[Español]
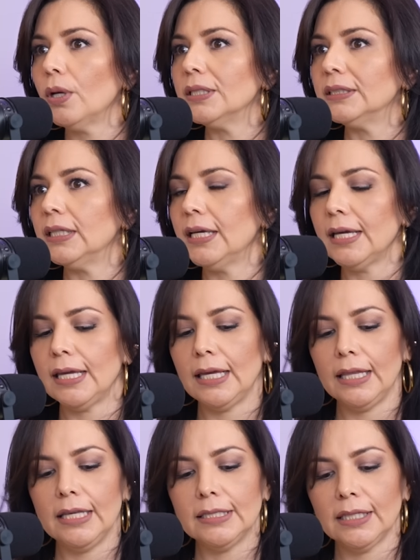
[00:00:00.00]
Sí,
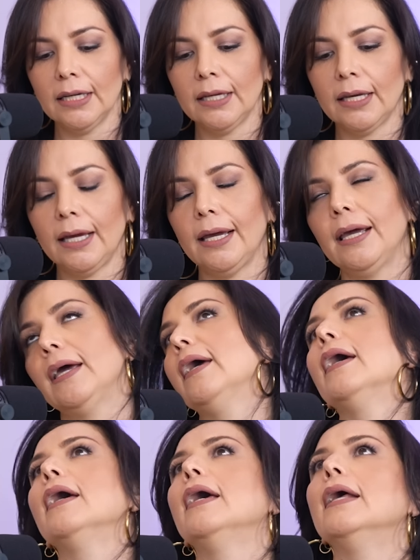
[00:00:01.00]
y dicen
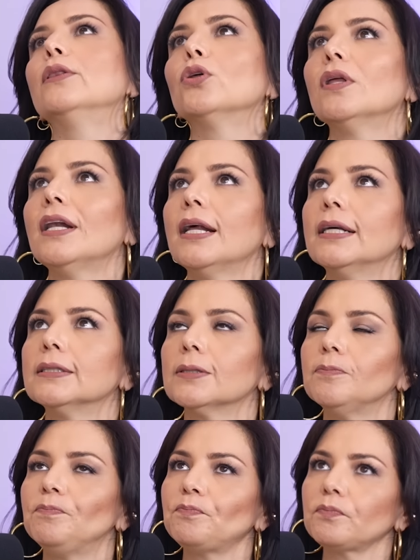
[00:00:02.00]
que eh, todas
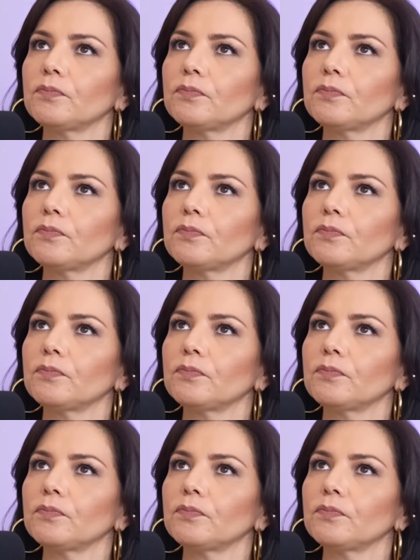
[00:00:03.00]
las...